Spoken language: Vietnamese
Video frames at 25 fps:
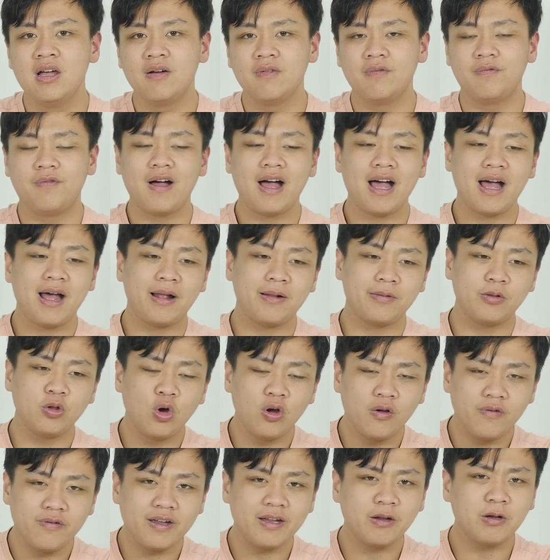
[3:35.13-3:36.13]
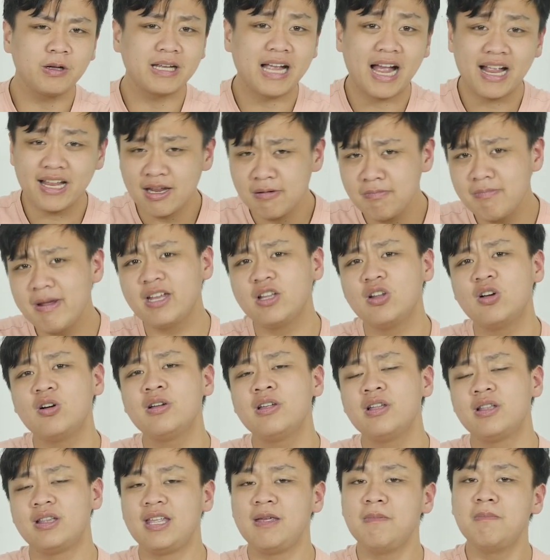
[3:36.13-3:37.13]
Và đối với cá nhân mình thôi
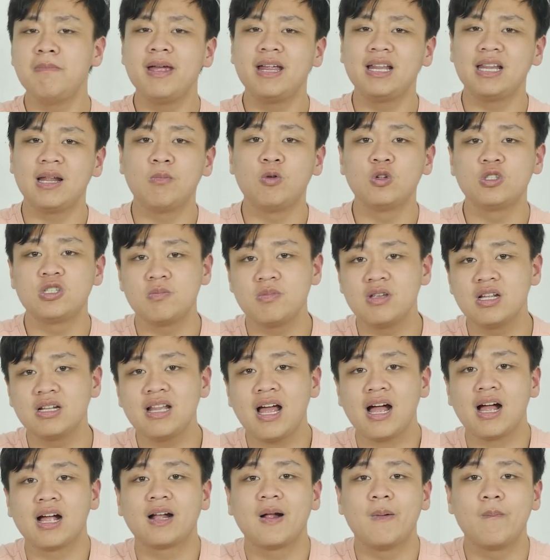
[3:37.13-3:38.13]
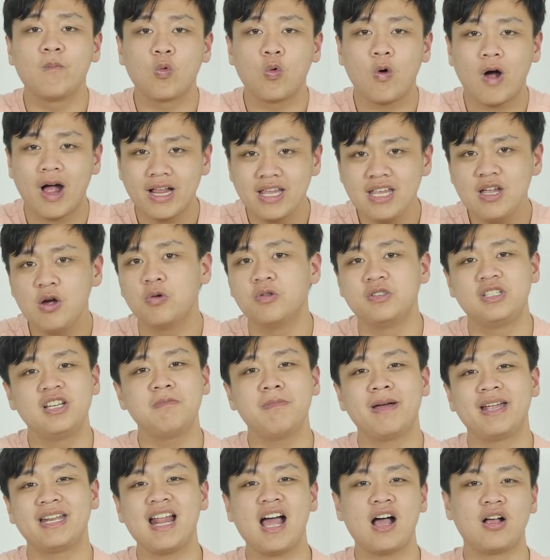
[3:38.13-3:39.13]
thì mình là một trong những thằng cầm quá nhiều những chiếc
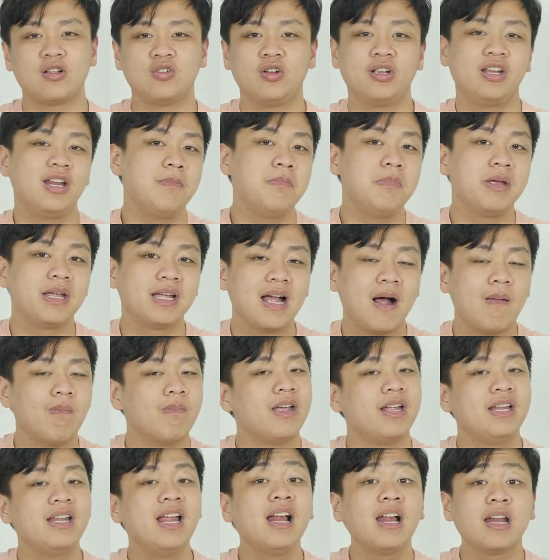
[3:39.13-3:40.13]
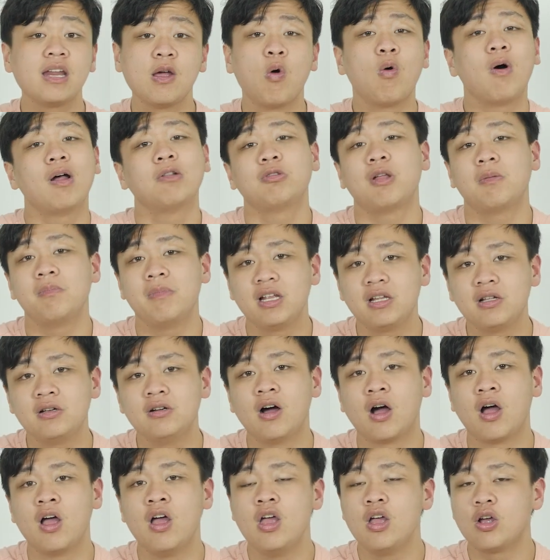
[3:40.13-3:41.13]
máy nặng rồi nên mình cảm thấy đây là điều hoàn toàn bình
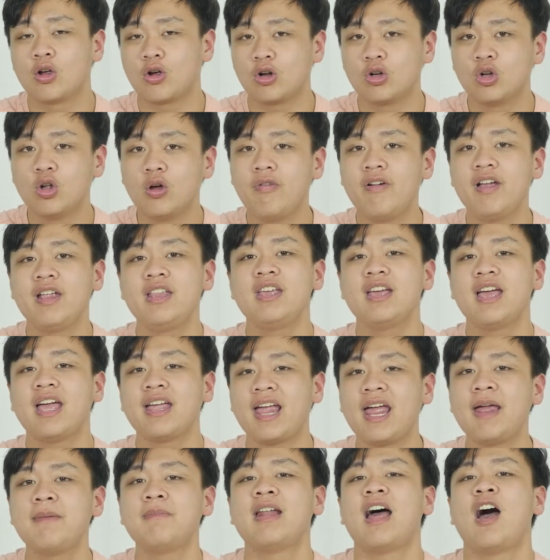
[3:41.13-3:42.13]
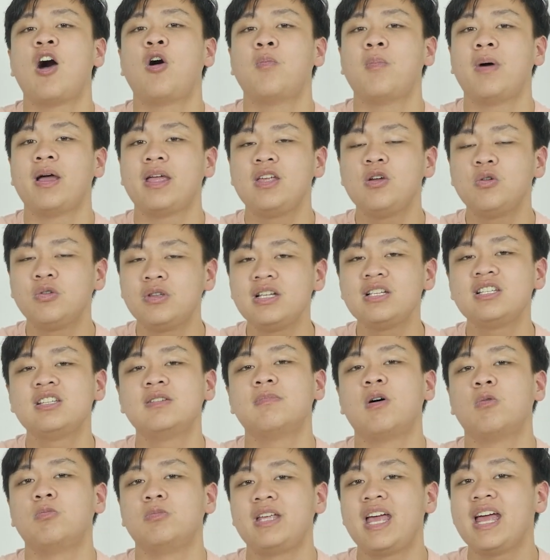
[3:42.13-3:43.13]
thường. Còn đối với những anh em nào mà yêu thích sự
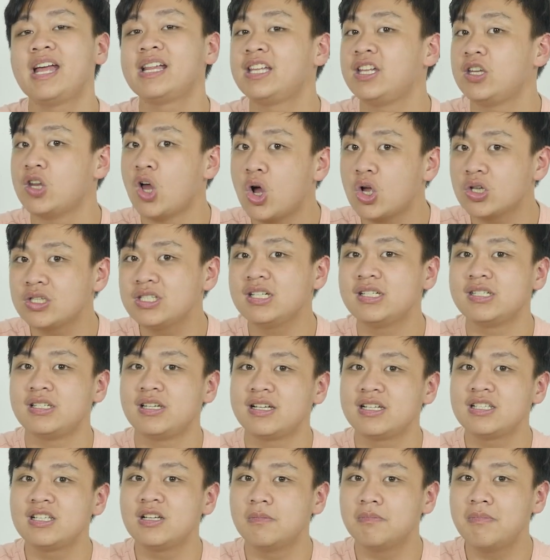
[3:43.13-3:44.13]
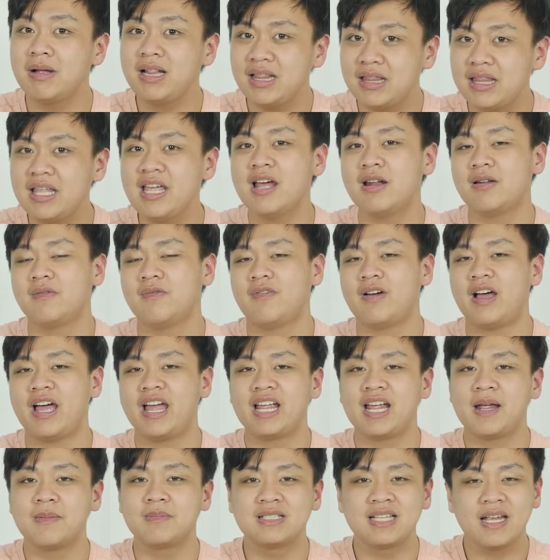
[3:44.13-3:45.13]
mỏng nhẹ thì đó sẽ là những cái sự bất tiện và anh
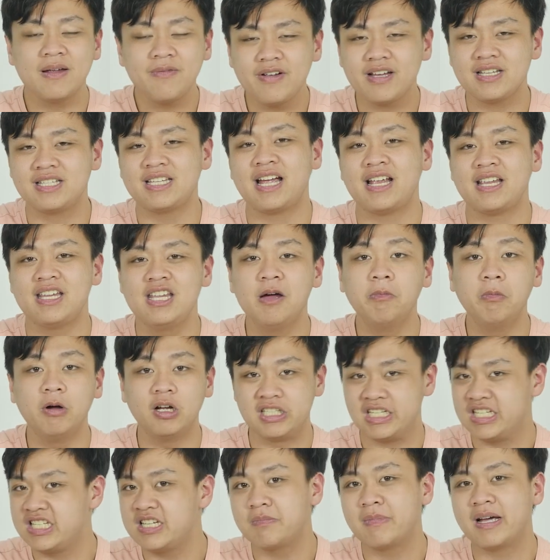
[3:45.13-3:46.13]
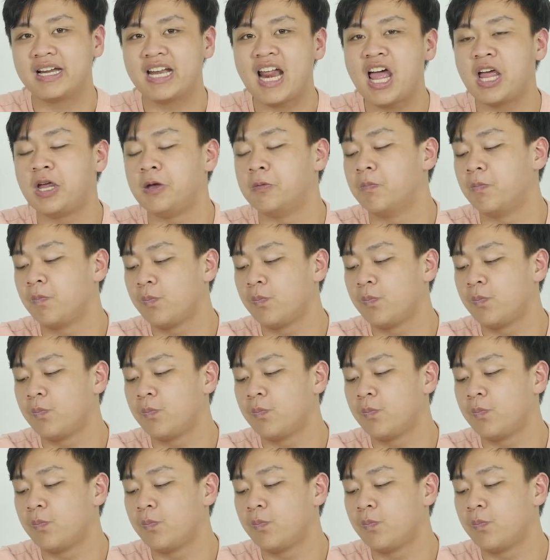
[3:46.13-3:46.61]
em sẽ phải trải nghiệm ở trên chiếc máy này.